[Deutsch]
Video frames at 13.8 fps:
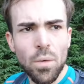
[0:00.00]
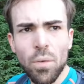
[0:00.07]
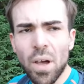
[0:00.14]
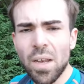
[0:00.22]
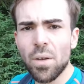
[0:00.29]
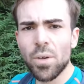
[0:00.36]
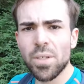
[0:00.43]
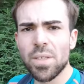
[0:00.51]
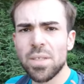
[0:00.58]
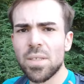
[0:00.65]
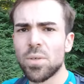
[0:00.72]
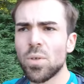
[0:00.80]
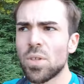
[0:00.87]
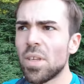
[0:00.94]
Für alle Leute,
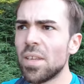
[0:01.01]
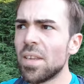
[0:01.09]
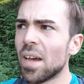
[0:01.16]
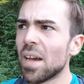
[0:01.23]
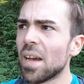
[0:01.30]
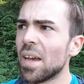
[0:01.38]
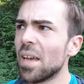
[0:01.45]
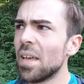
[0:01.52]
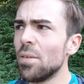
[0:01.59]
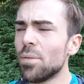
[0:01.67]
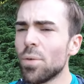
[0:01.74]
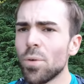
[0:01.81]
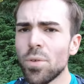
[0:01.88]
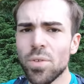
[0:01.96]
die süchtig nach
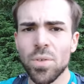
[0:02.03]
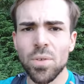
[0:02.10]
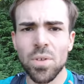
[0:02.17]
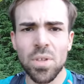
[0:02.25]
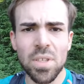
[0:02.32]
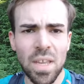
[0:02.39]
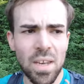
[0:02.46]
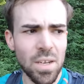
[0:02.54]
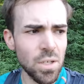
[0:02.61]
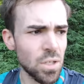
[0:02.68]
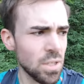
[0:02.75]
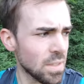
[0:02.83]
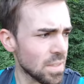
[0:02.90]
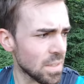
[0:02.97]
Infos und
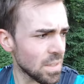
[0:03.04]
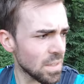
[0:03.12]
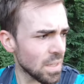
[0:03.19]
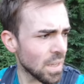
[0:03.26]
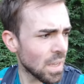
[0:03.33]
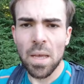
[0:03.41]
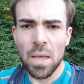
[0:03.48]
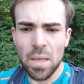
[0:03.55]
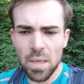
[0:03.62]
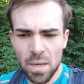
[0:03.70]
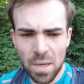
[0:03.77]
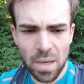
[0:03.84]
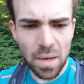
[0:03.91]
Datasheets sind, hier eine